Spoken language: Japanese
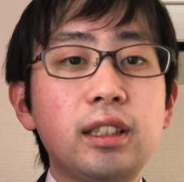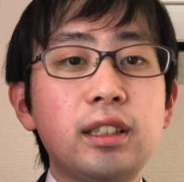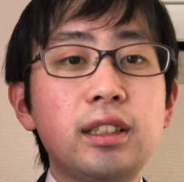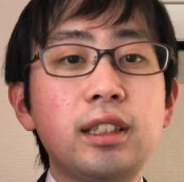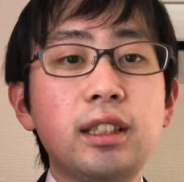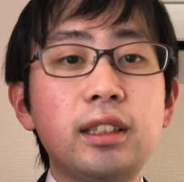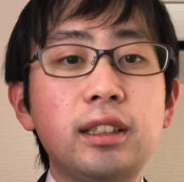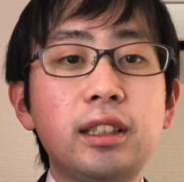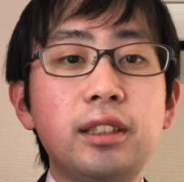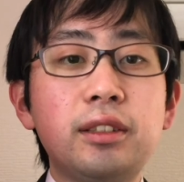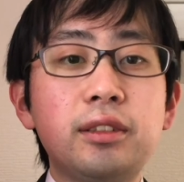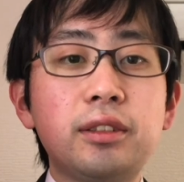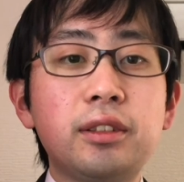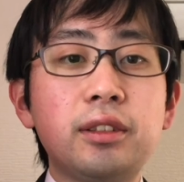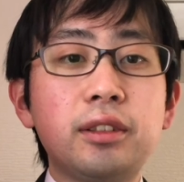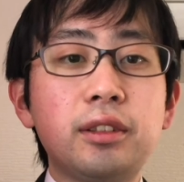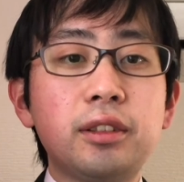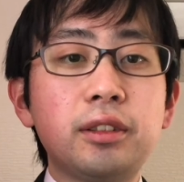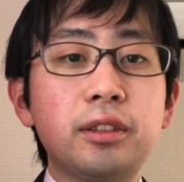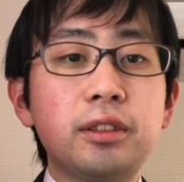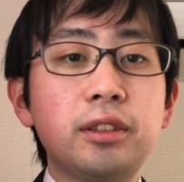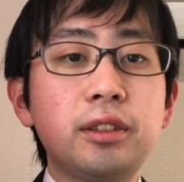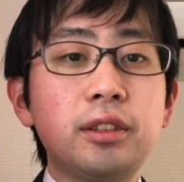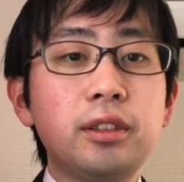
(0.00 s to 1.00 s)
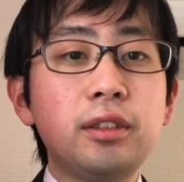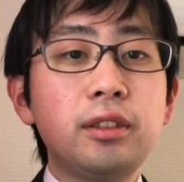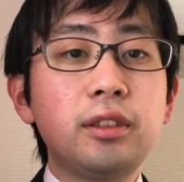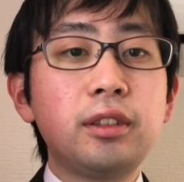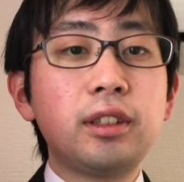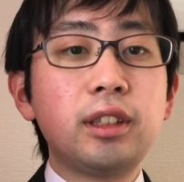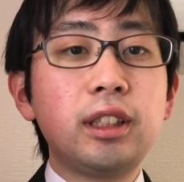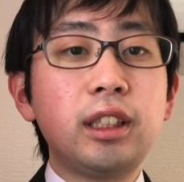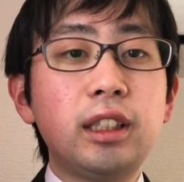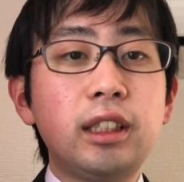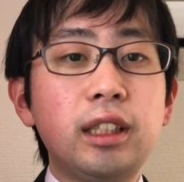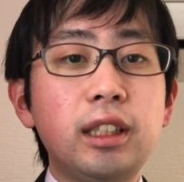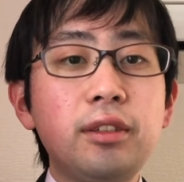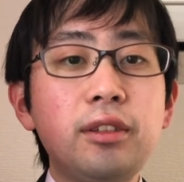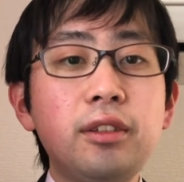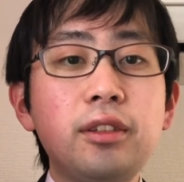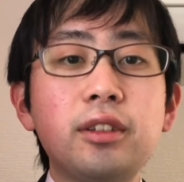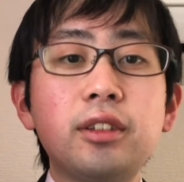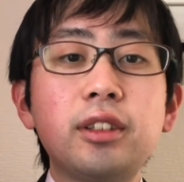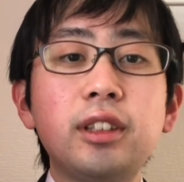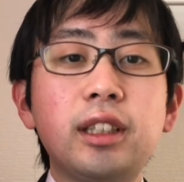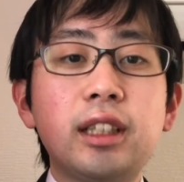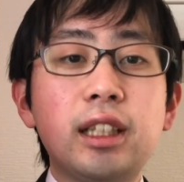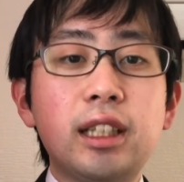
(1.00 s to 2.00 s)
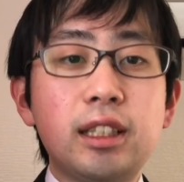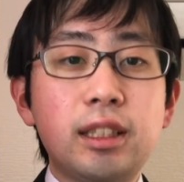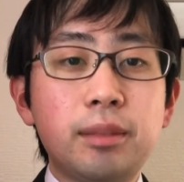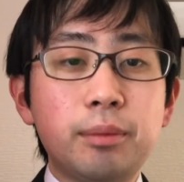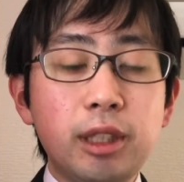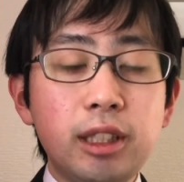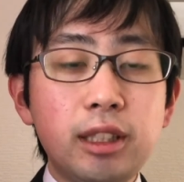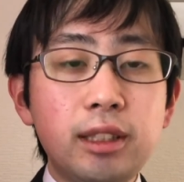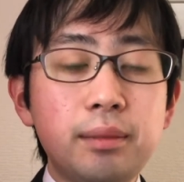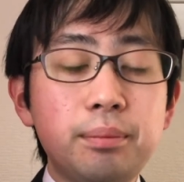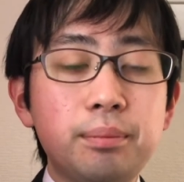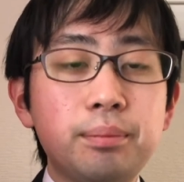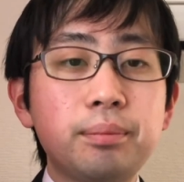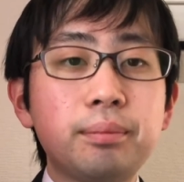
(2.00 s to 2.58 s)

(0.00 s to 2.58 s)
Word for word: チャンネル登録といいねをお願いします